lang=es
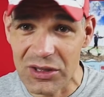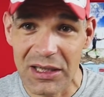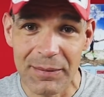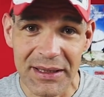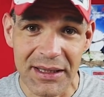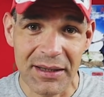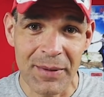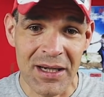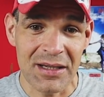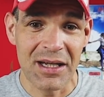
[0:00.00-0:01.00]
que le metes de
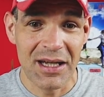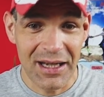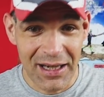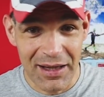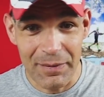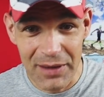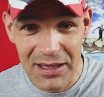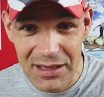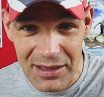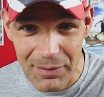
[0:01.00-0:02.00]
más, que le
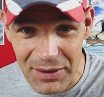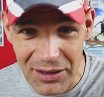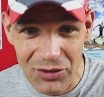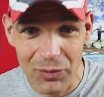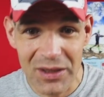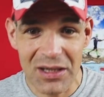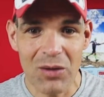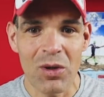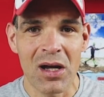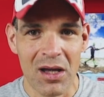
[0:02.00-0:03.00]
deberías estar metiendo más
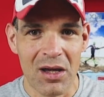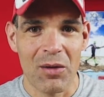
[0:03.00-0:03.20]
agua,